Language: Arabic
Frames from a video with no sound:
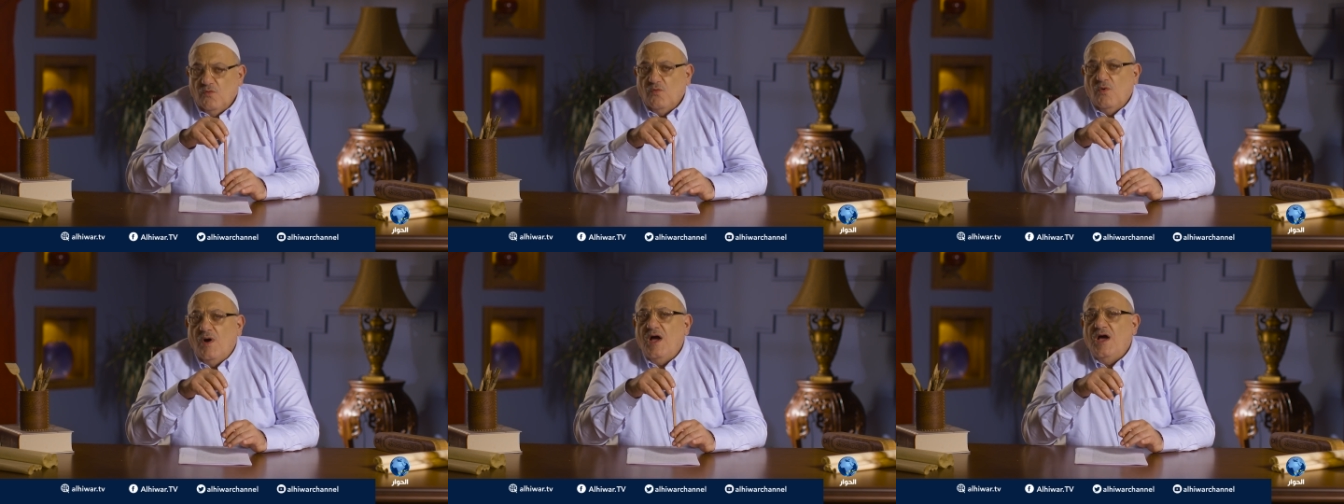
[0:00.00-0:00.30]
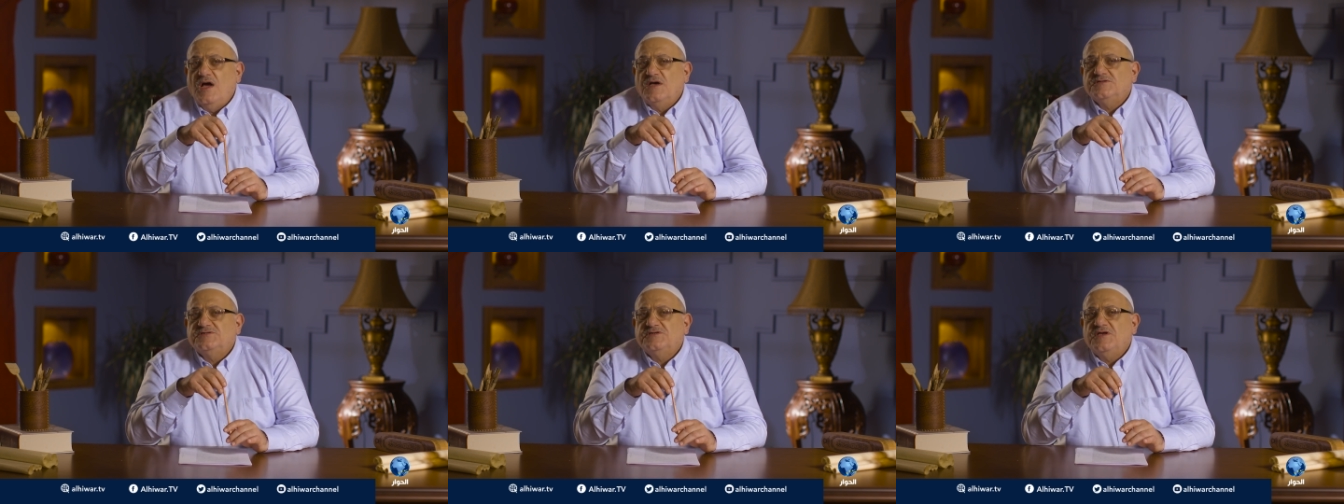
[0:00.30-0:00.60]

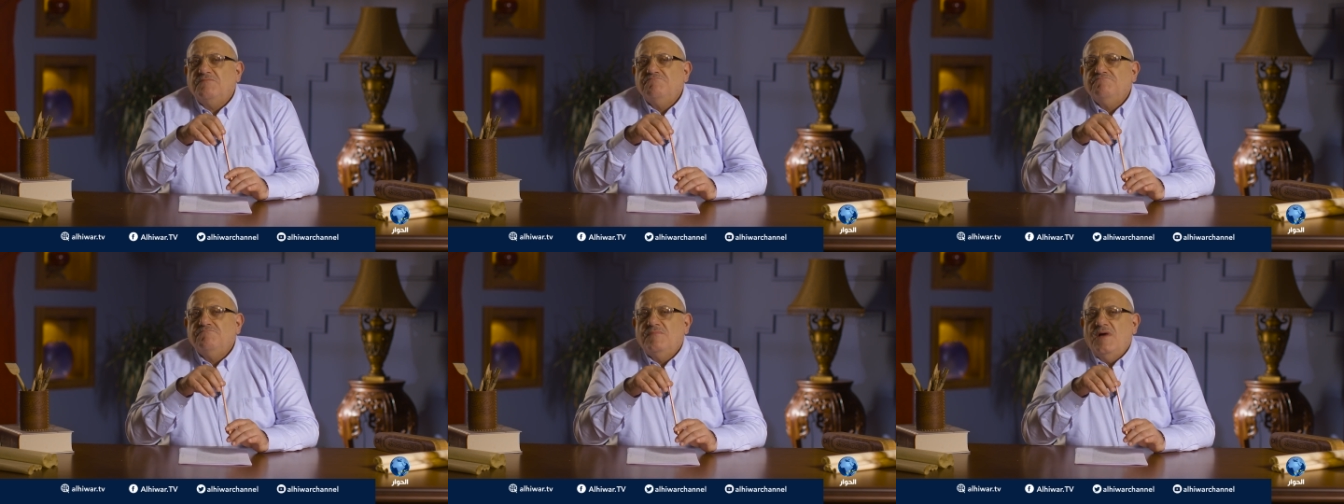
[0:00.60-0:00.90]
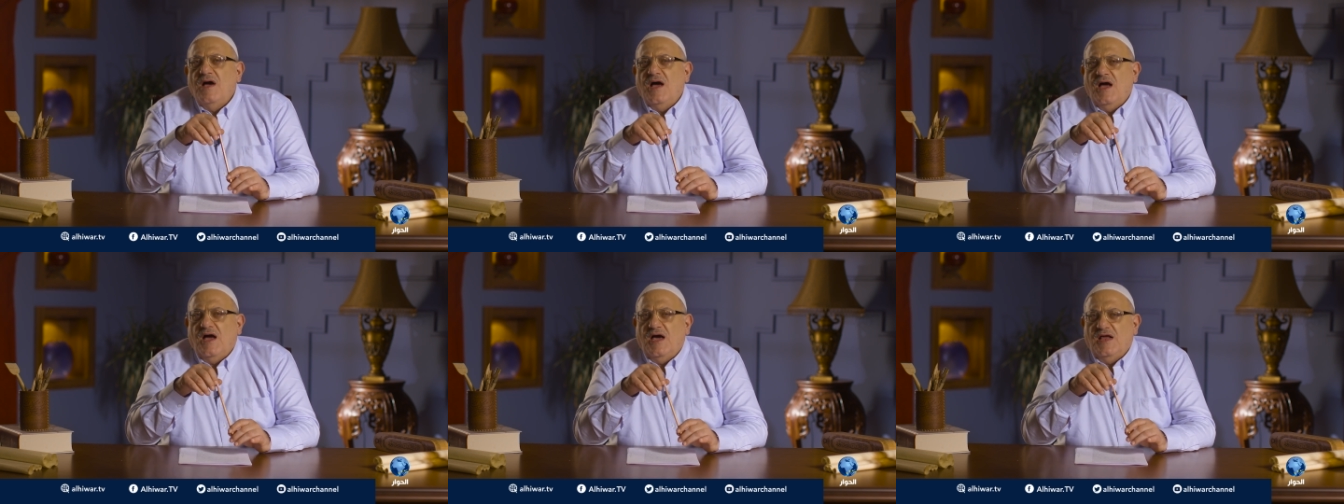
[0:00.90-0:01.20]

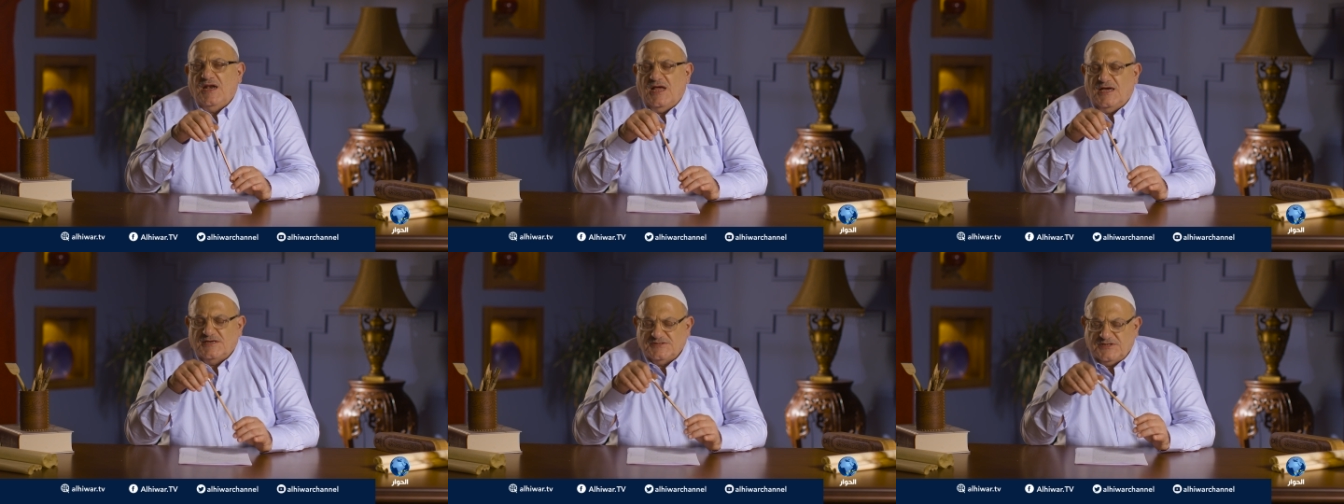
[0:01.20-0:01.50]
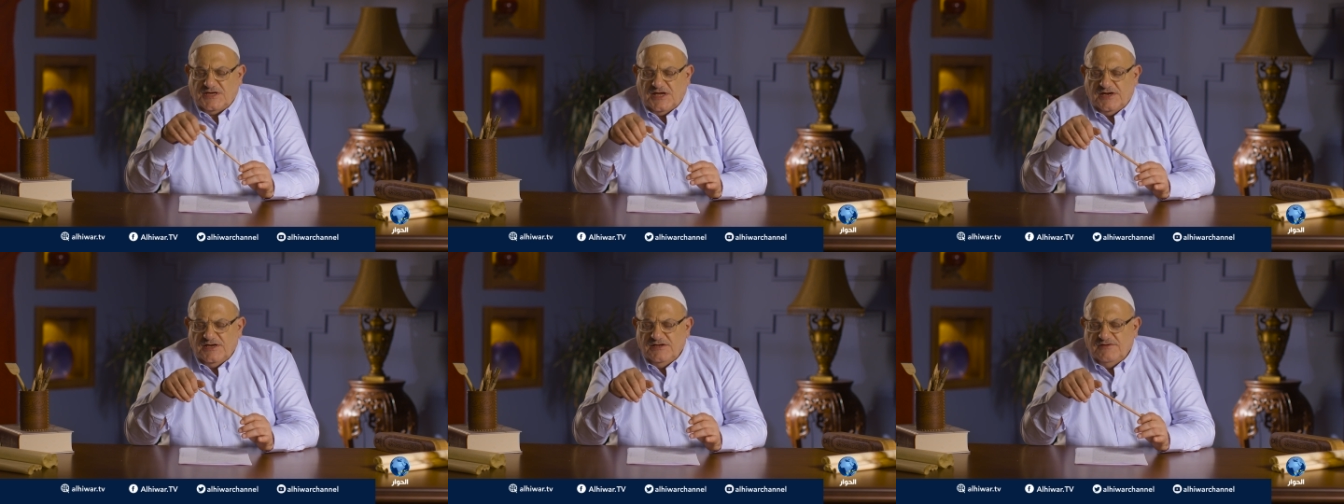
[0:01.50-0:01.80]
وسمى
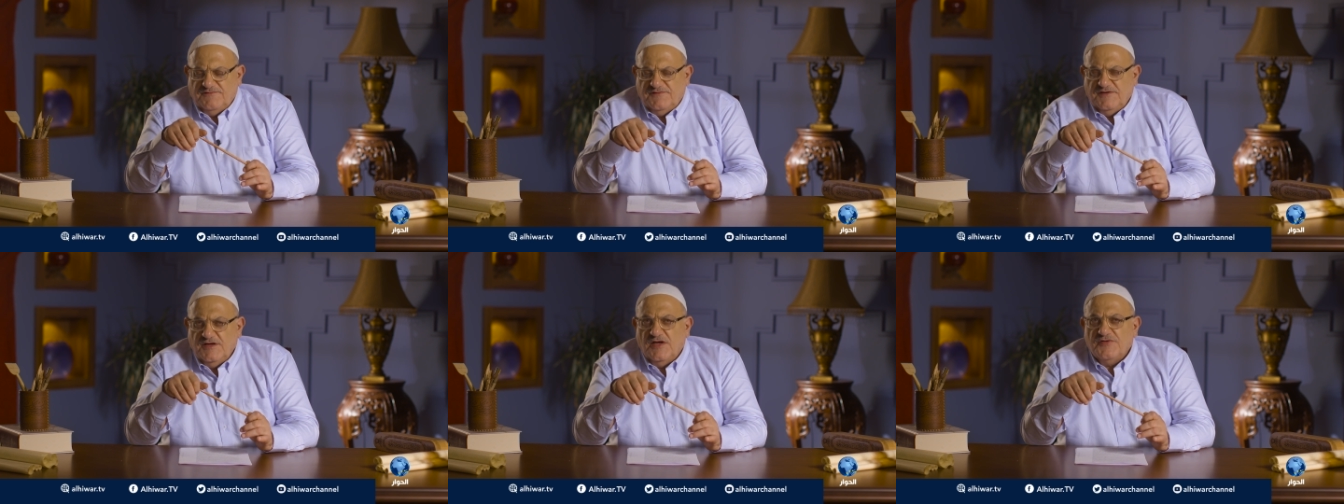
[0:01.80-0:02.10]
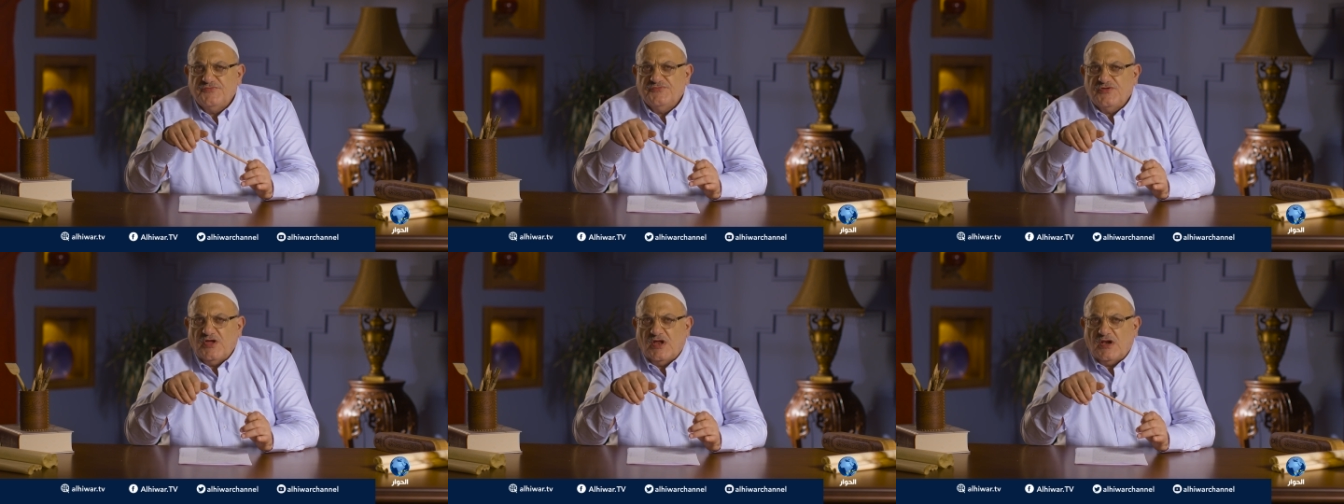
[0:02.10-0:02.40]
العسكري في
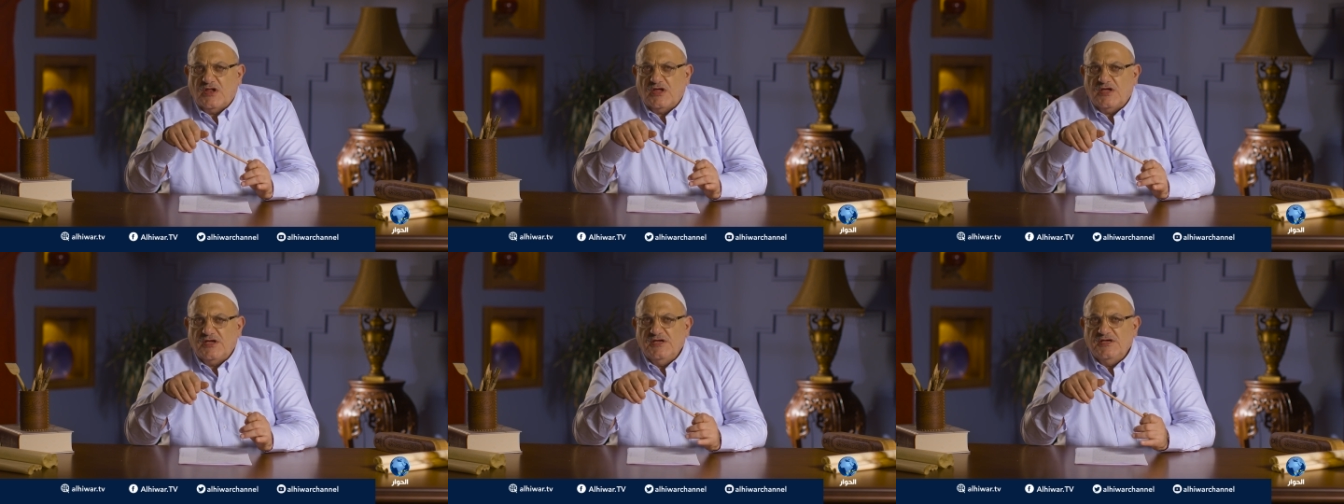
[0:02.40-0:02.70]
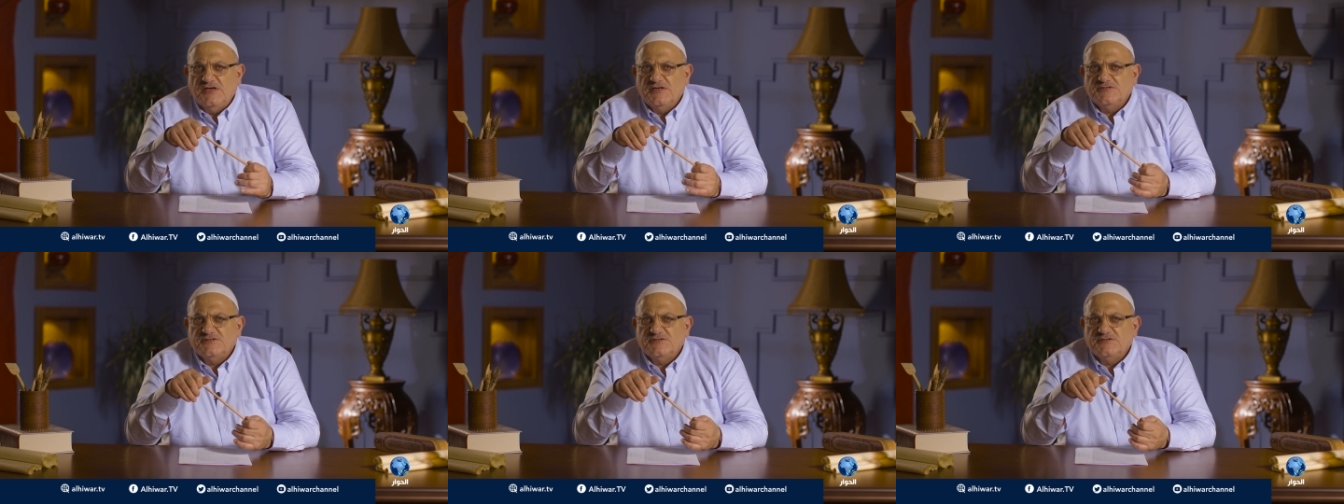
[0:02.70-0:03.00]

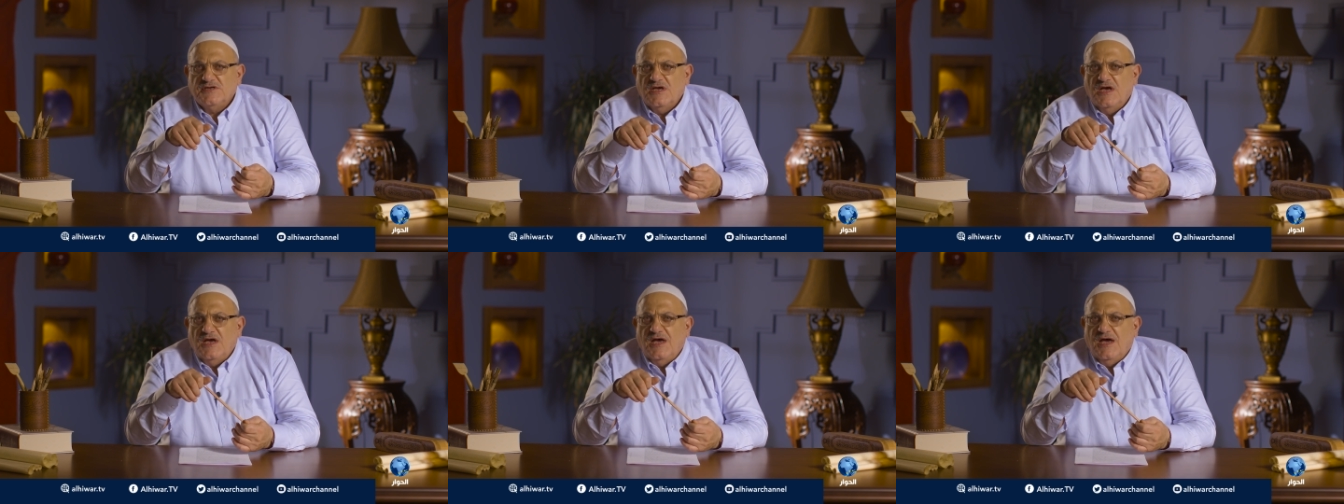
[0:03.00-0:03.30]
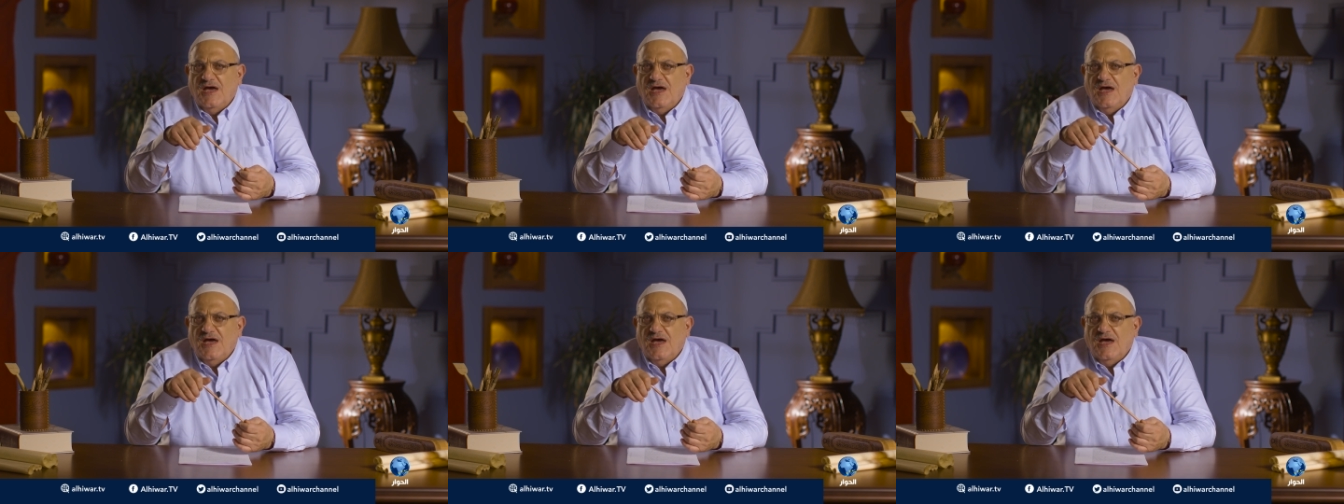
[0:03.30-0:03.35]
التلخيص